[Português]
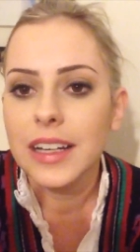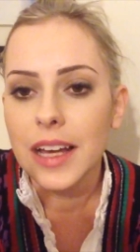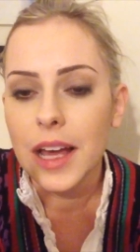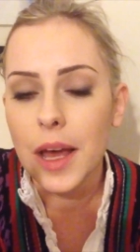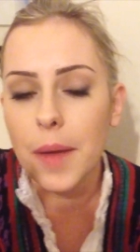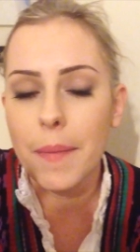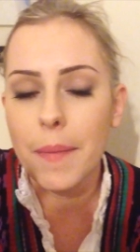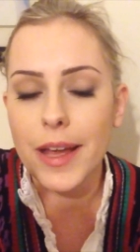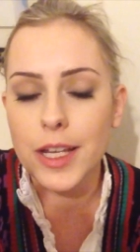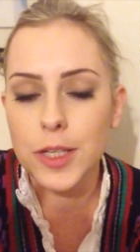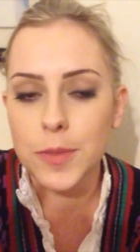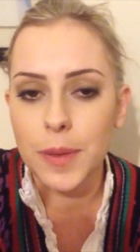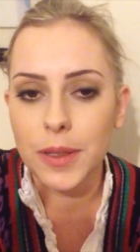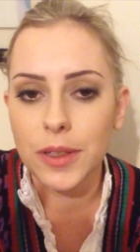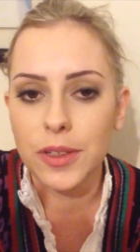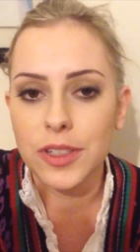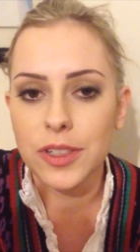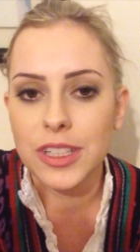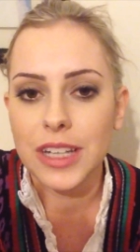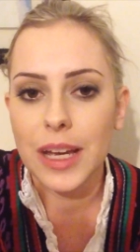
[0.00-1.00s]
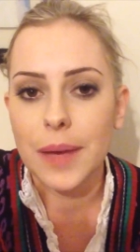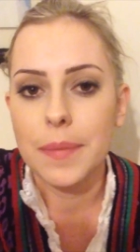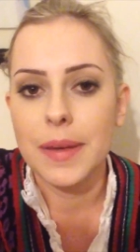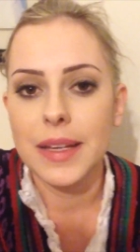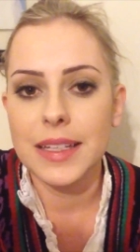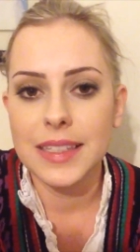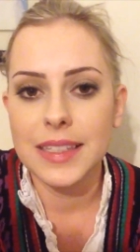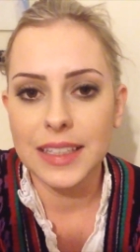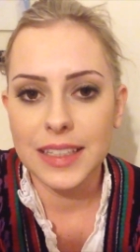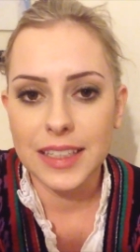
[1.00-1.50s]
remédio pra dor de
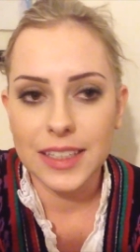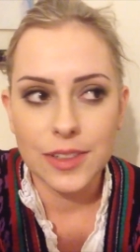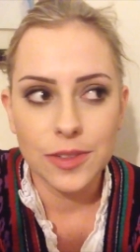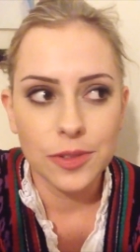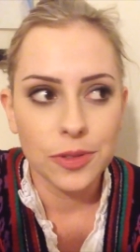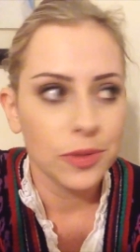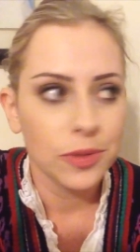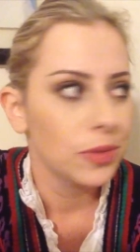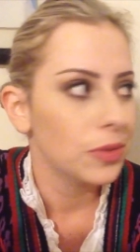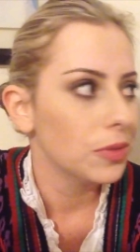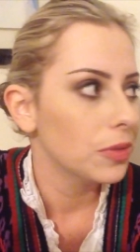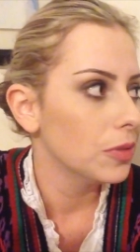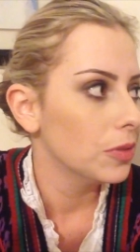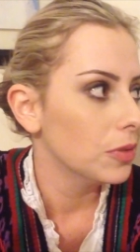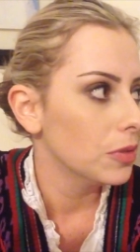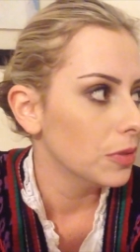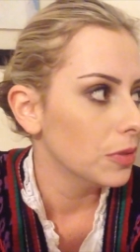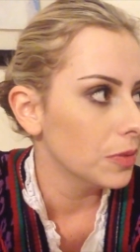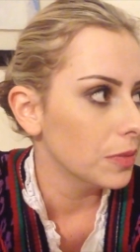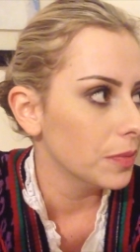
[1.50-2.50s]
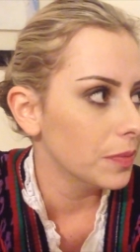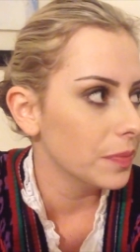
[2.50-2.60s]
cabeça que o